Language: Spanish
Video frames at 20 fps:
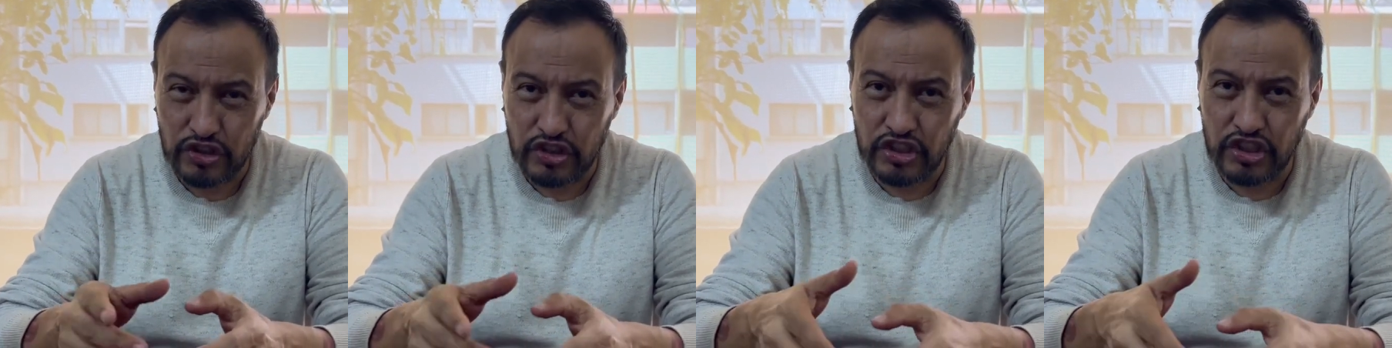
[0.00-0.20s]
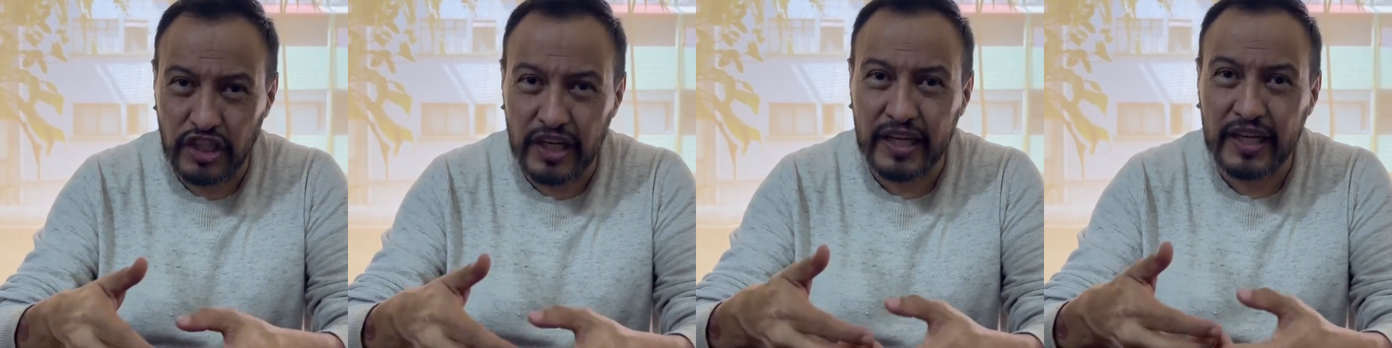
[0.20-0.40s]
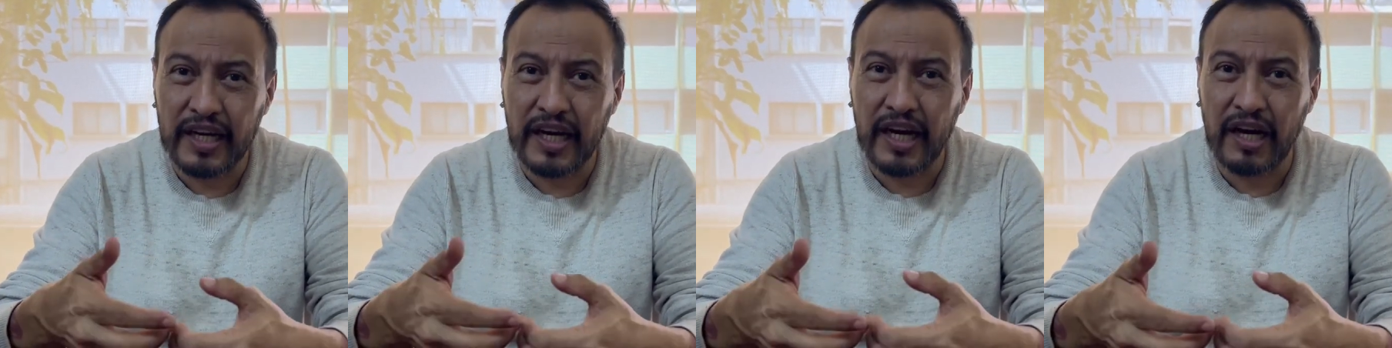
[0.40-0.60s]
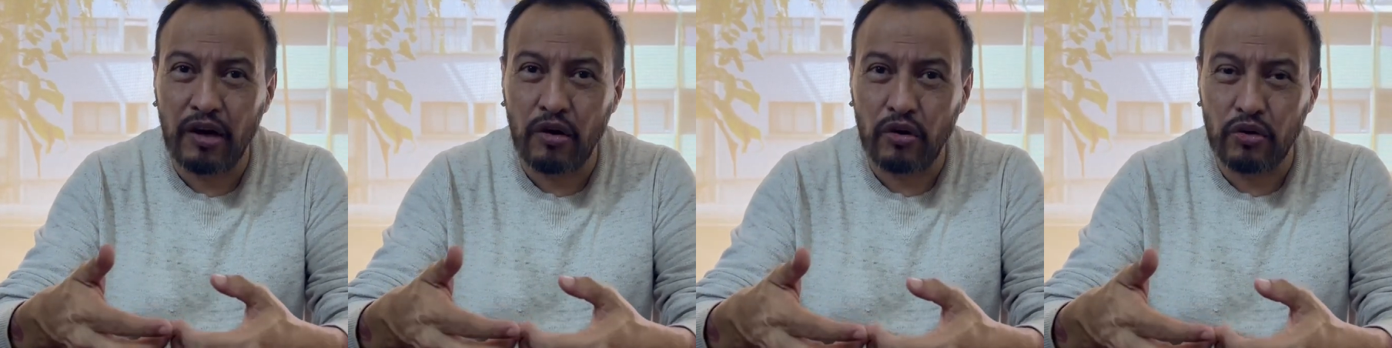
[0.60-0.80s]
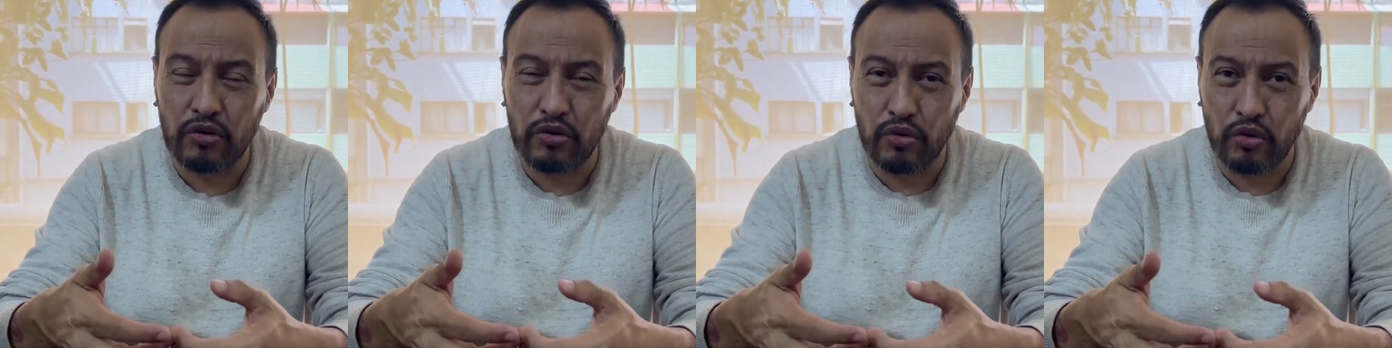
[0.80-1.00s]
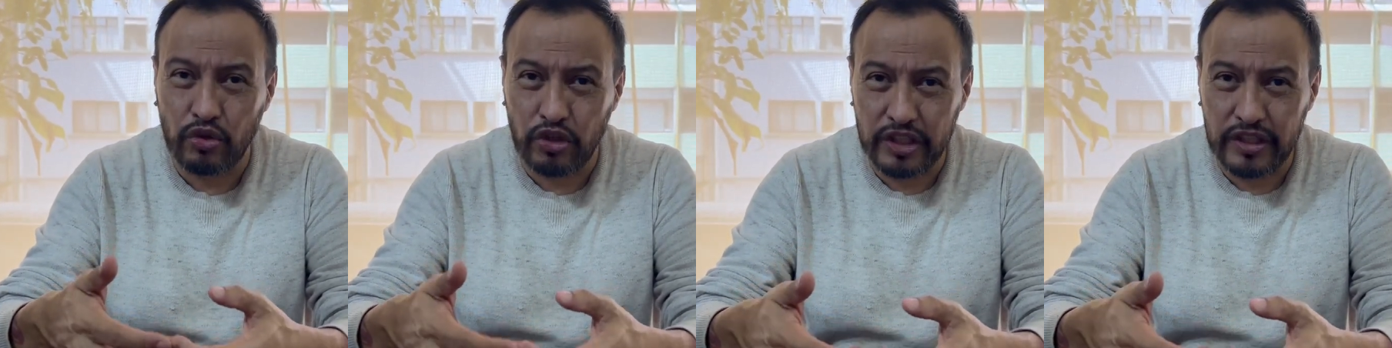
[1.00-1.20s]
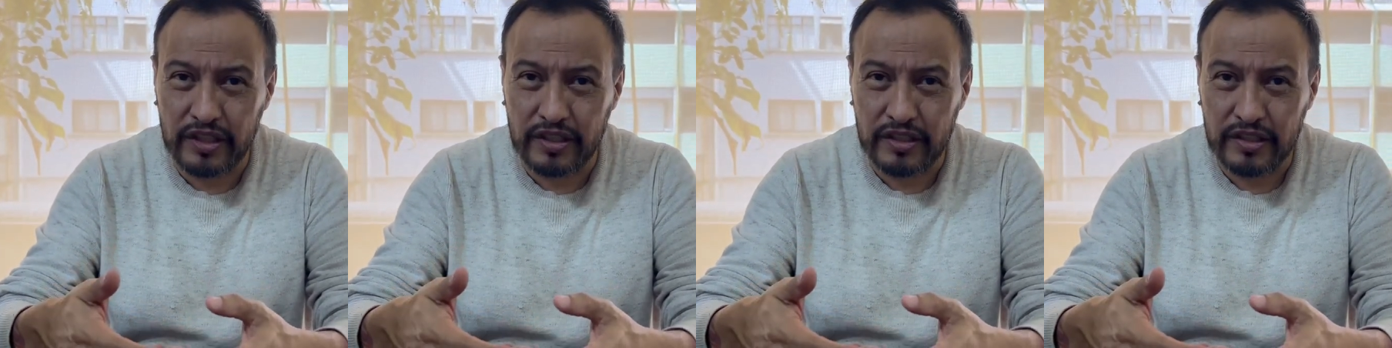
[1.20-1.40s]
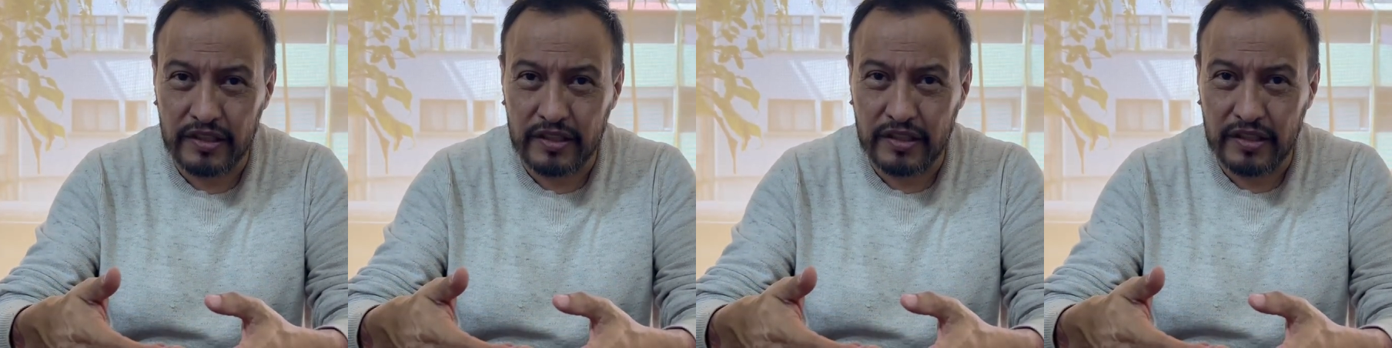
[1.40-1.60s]
llega a
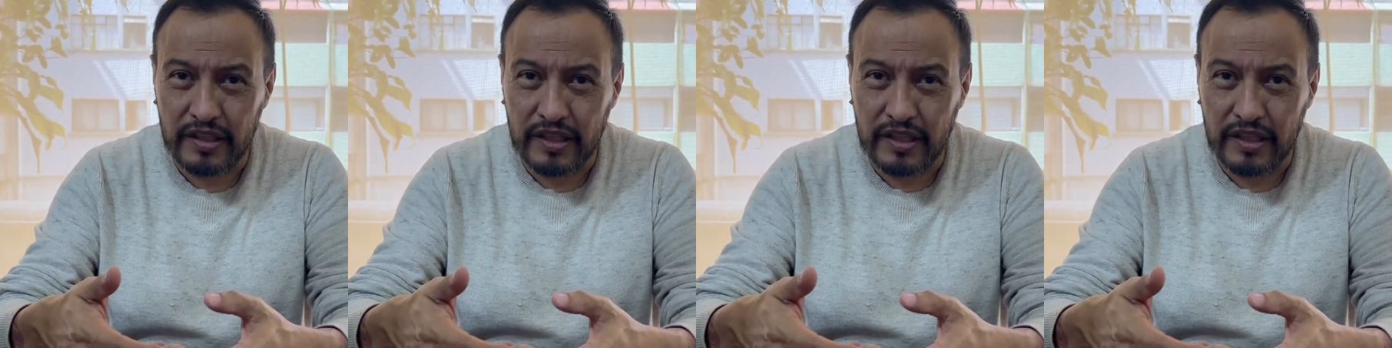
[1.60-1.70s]
ocurrir